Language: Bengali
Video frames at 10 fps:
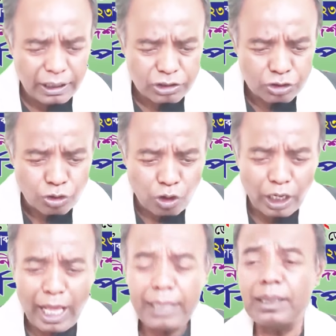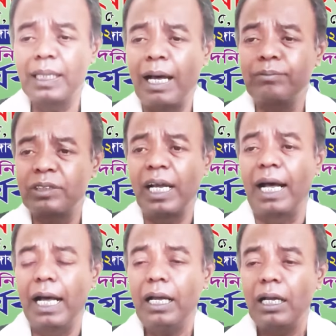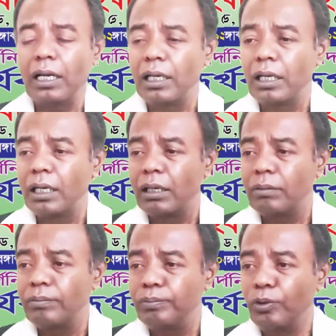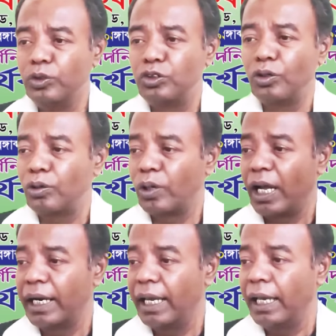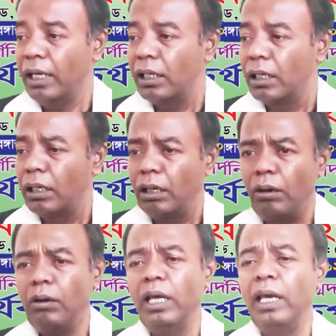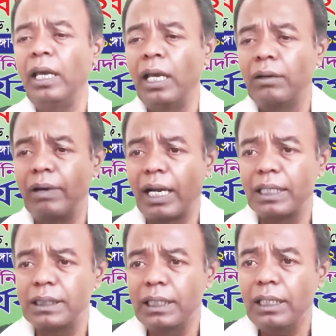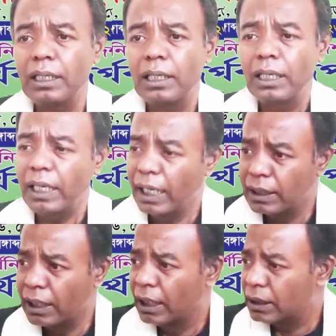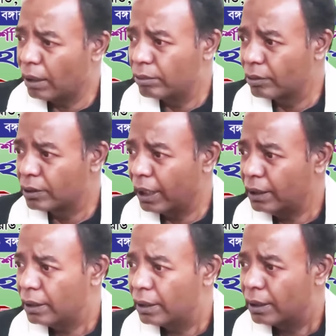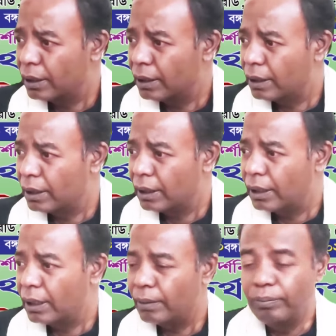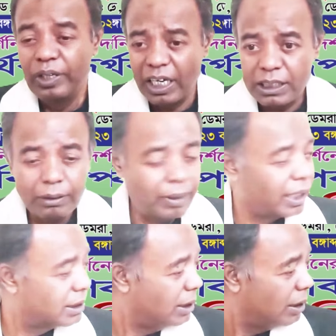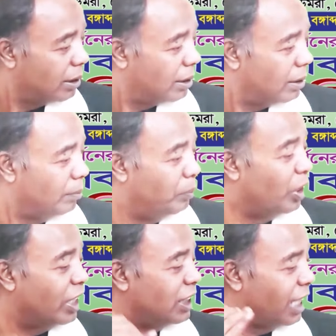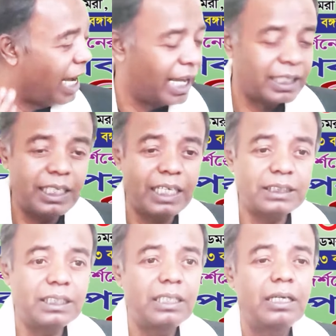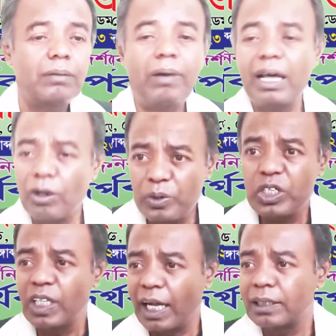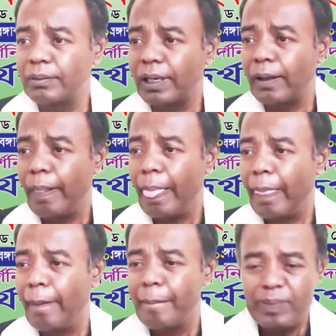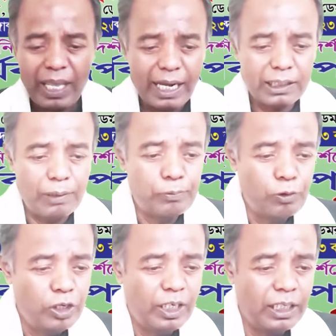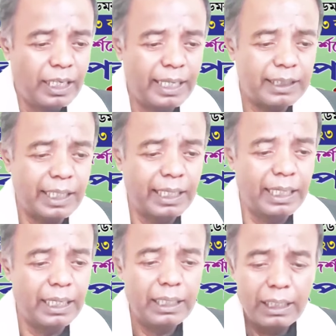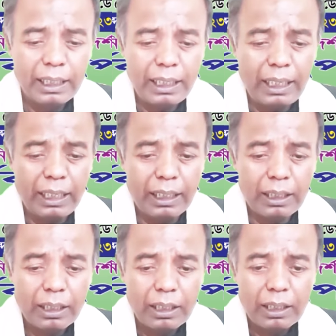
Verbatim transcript: এই সলাত নামটা পবিত্র কোরআনে অনেকবার আছে এদের হিসাব অনুযায়ী বিরাশি বার আছে বিরাশিটা আয়াতে আছে বা আরো বেশি থাকতে পারে একটা বই লিখতে গেলে এই